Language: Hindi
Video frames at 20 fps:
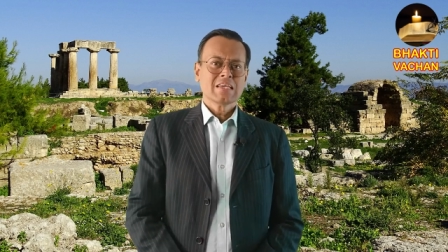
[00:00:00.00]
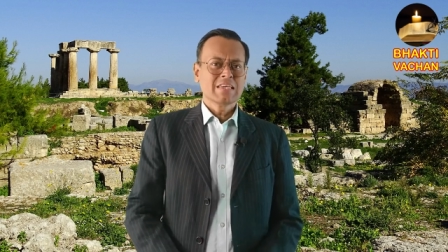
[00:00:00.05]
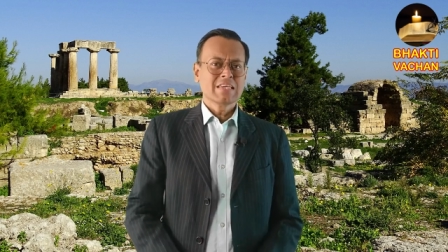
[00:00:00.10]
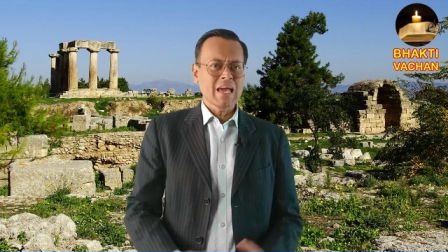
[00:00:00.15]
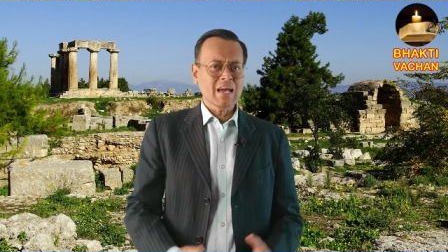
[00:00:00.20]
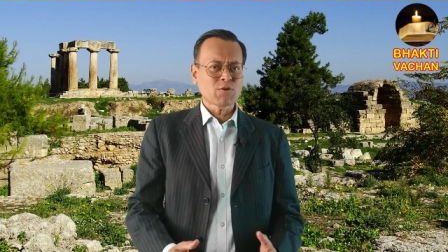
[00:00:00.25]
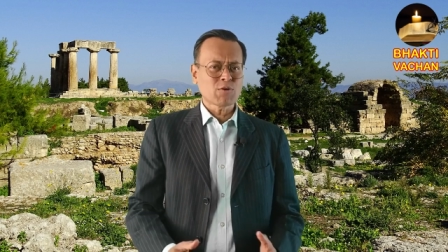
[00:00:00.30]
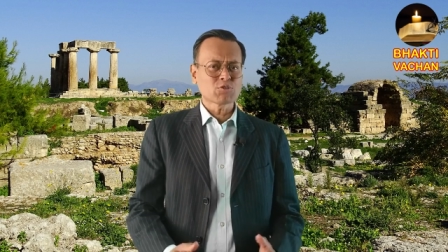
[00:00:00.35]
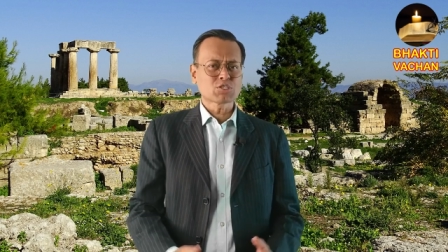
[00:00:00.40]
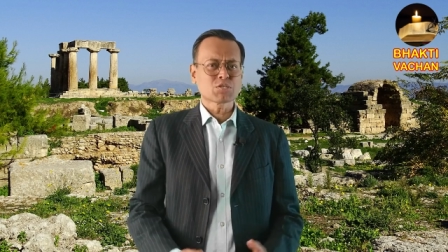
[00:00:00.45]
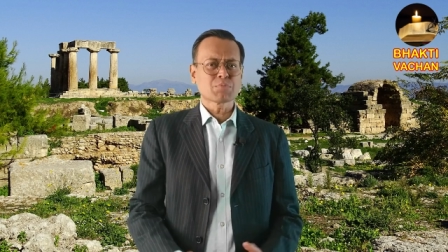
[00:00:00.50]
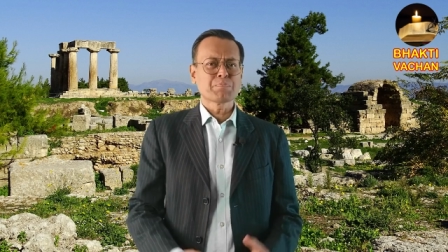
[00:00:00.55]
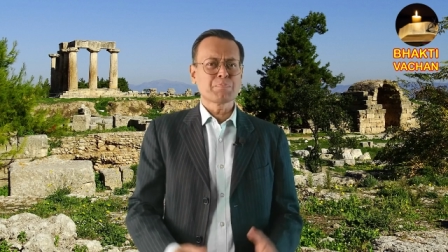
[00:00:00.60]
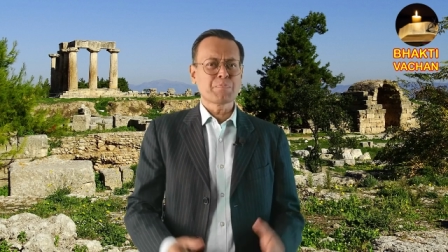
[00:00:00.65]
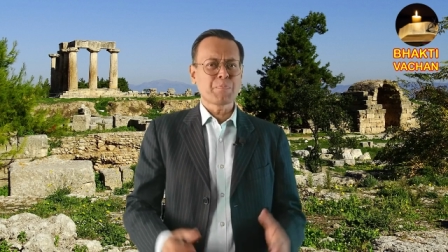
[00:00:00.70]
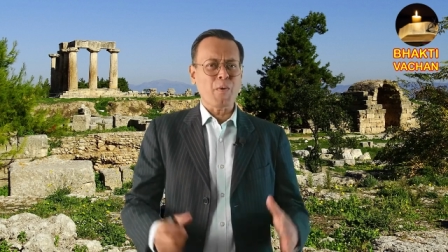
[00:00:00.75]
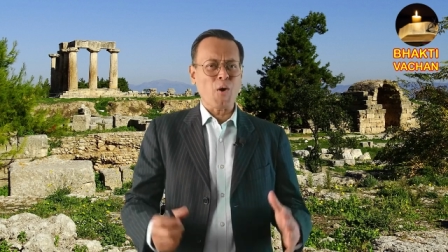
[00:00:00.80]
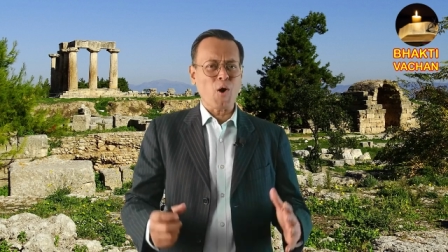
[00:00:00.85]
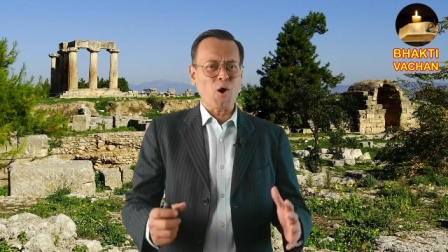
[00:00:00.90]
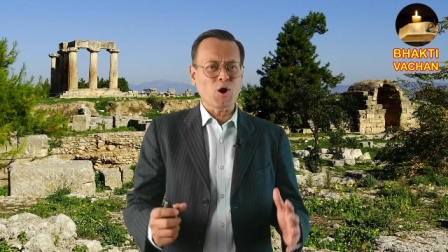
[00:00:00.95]
यह कुछ
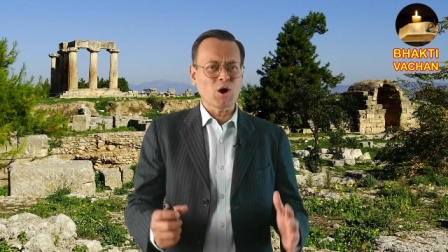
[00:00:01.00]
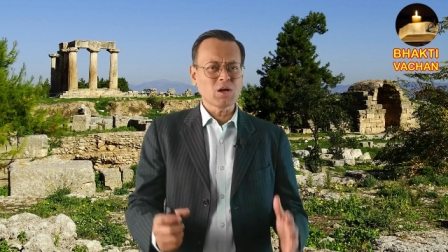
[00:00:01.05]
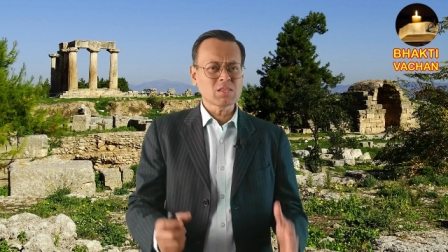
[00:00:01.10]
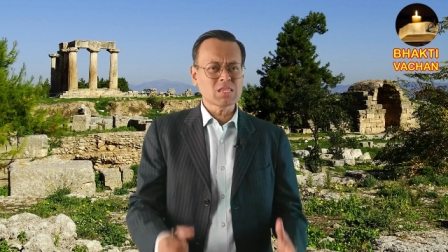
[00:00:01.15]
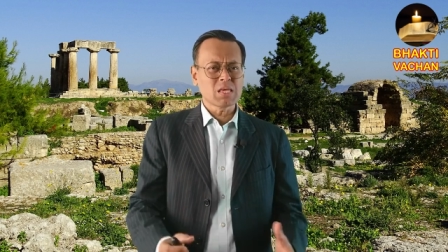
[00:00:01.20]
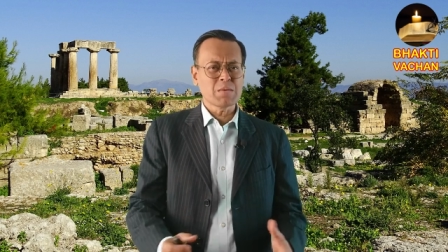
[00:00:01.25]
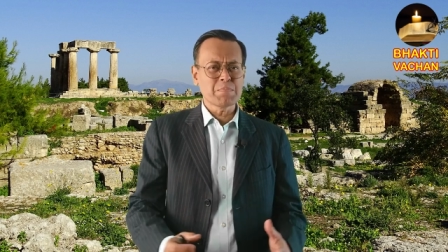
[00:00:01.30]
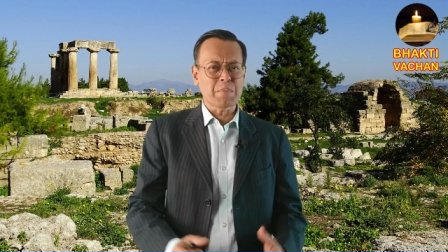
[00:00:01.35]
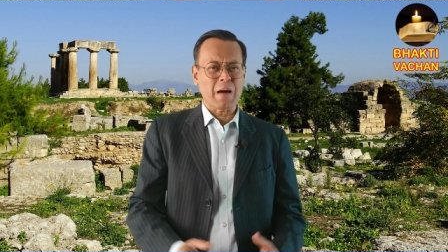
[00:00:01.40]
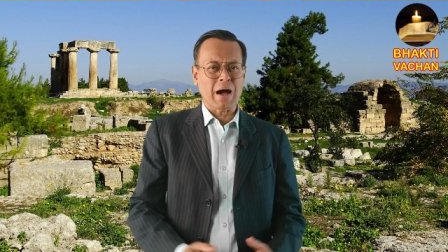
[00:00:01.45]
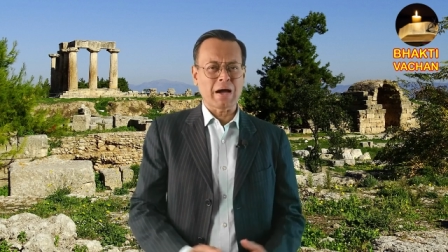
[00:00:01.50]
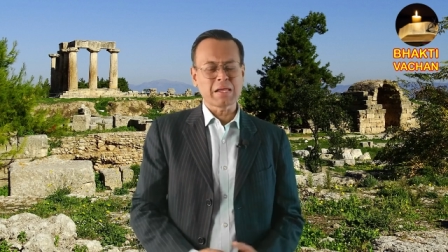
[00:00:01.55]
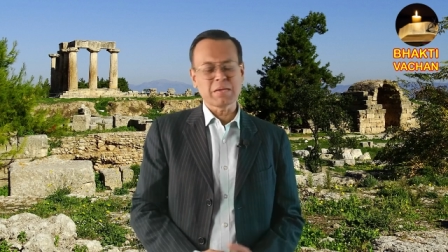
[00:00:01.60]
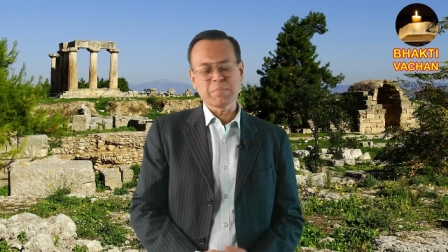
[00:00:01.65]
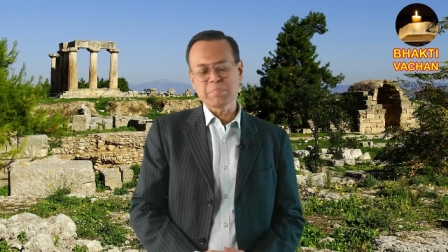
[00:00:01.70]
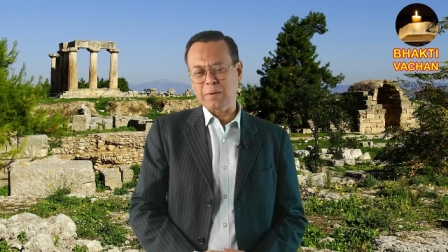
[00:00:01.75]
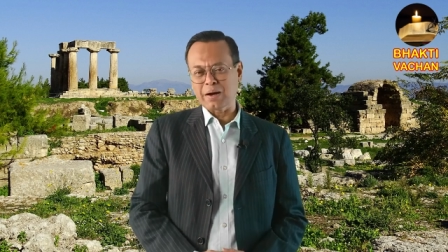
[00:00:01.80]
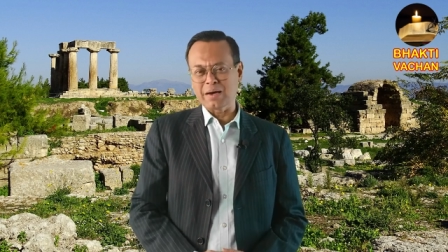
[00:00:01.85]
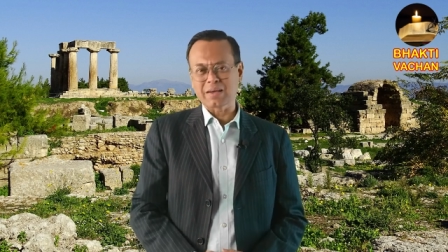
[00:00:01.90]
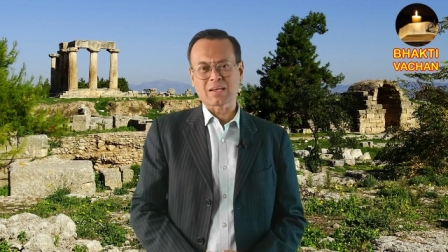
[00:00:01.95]
बहुत ही
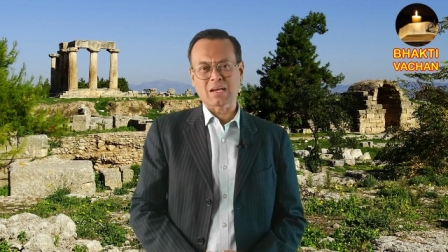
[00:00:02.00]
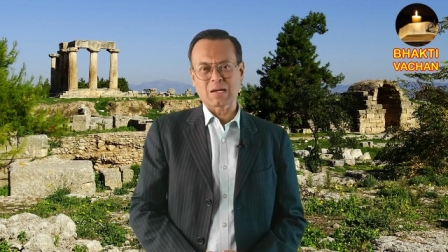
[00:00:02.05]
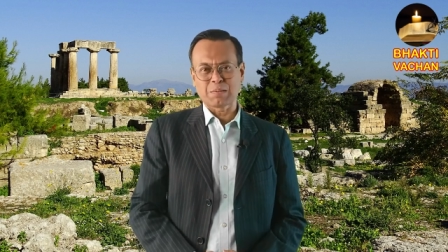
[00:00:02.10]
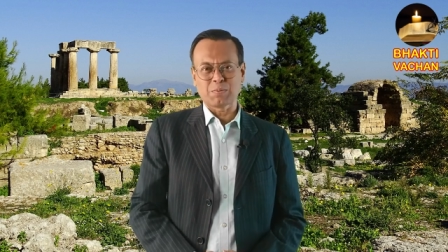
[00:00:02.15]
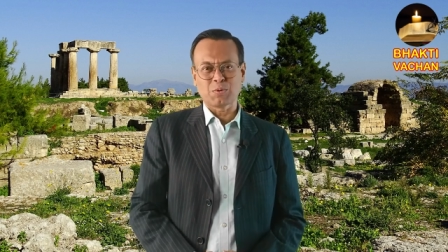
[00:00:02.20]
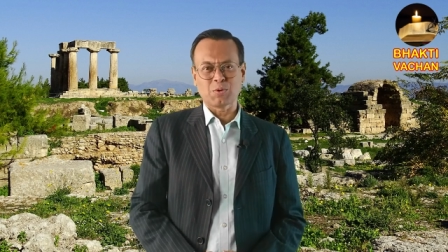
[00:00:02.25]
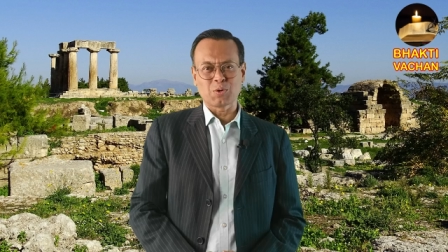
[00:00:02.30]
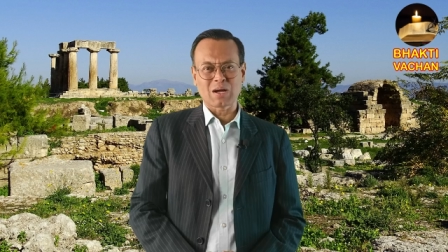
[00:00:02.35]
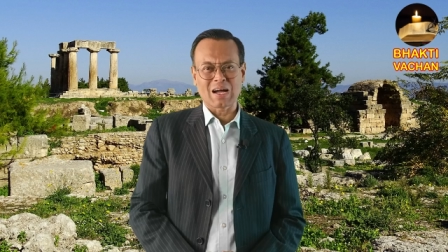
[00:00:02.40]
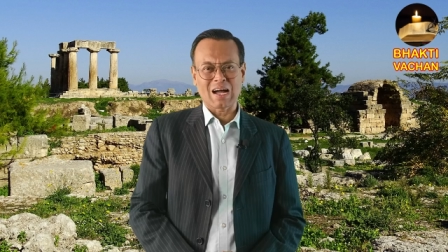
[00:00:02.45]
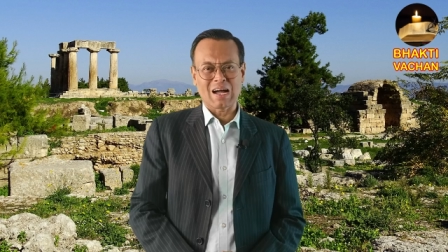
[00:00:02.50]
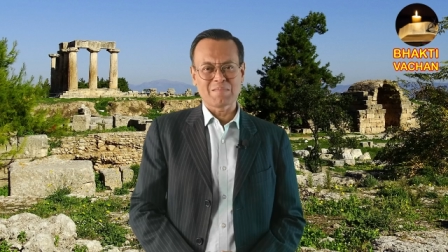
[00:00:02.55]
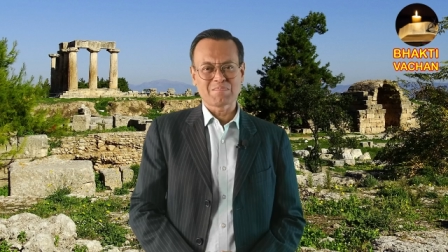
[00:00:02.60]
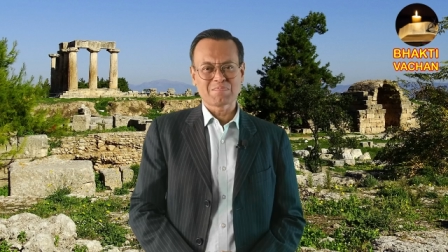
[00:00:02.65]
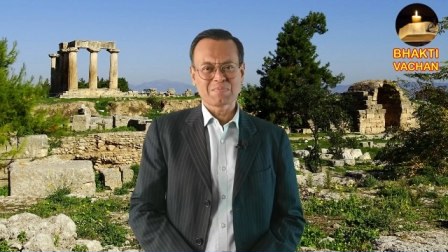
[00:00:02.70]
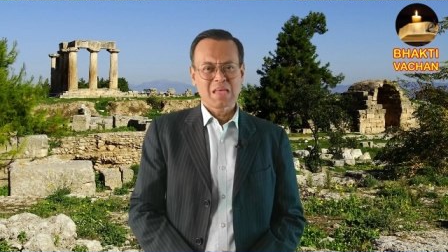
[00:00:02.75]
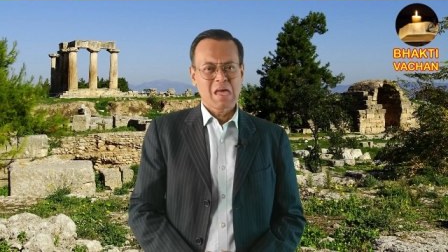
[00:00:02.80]
भारी भरकम होगा